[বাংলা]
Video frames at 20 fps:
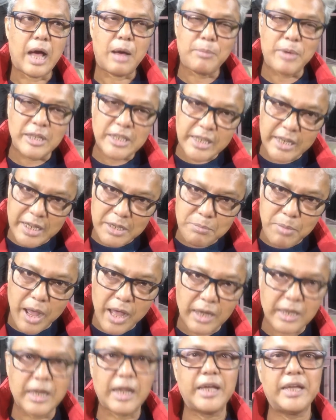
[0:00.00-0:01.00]
আমাদের এই
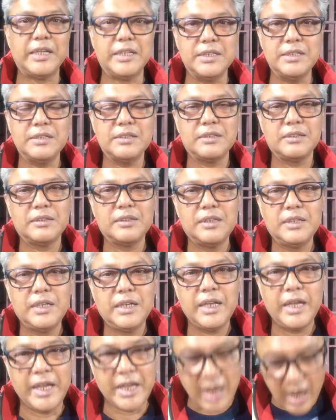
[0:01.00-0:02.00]
বাংলায়
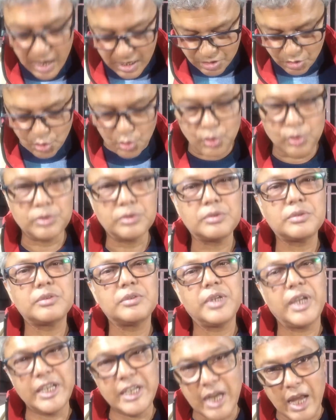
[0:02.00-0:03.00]
এই হাসন
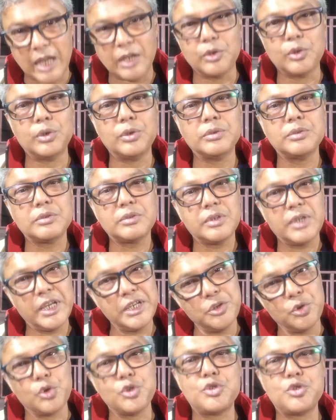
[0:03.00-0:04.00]
এই লালন
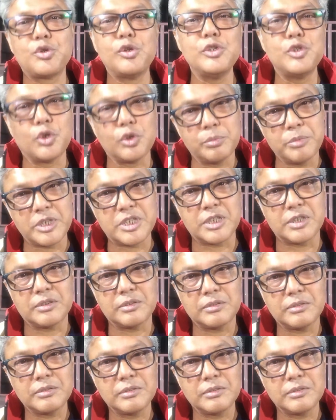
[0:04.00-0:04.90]
এই নজরুল জন্মেছিল